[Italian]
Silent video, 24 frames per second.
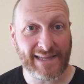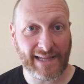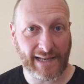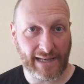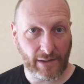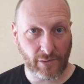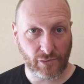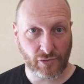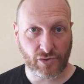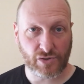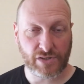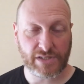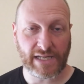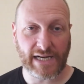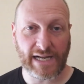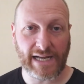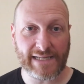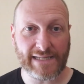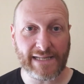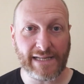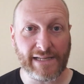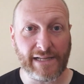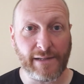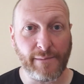
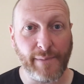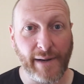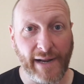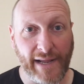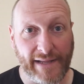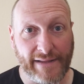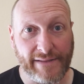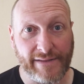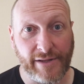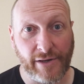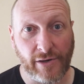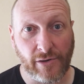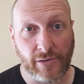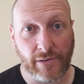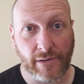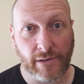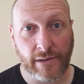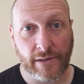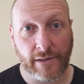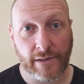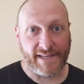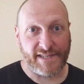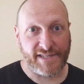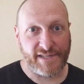dall'autostrada del
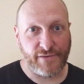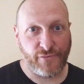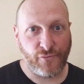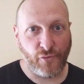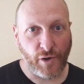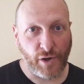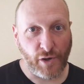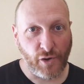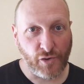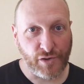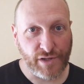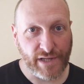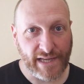Brennero e se vuoi